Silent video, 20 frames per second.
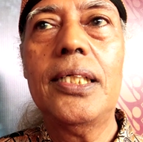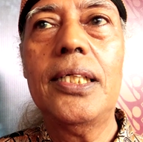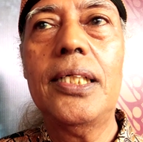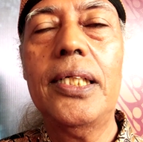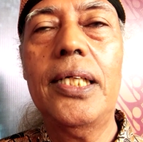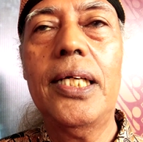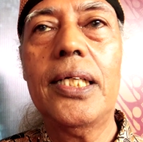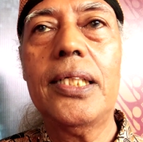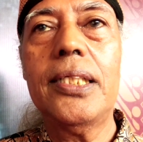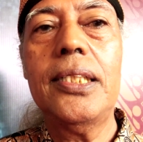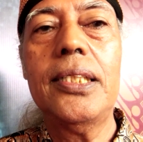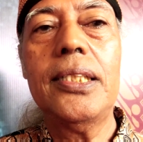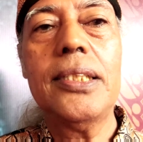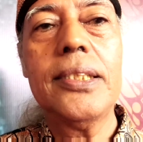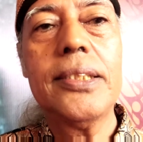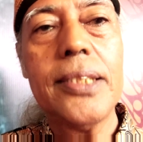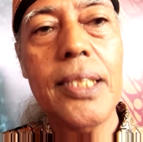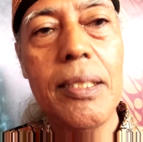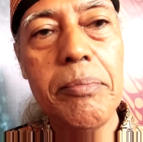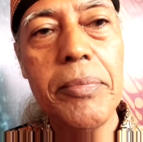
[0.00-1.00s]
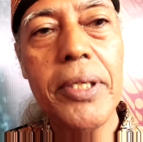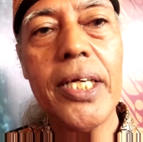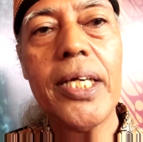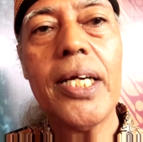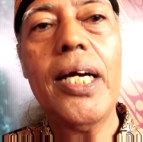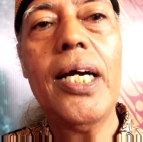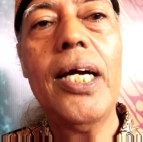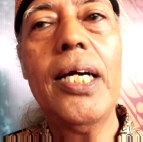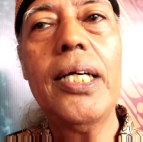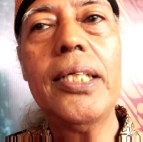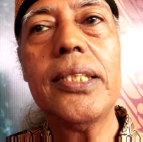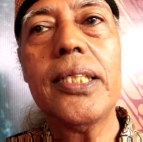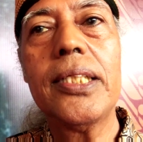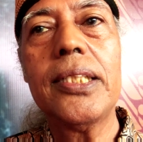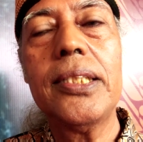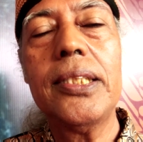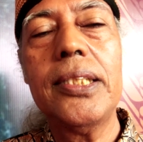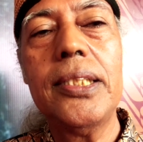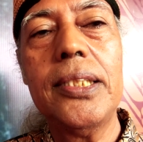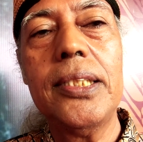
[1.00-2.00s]
uh, yang disampaikan, yang
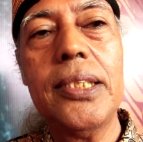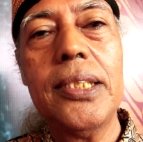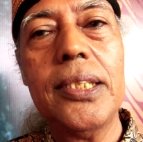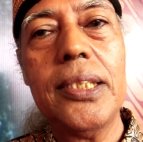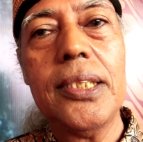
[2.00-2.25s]
di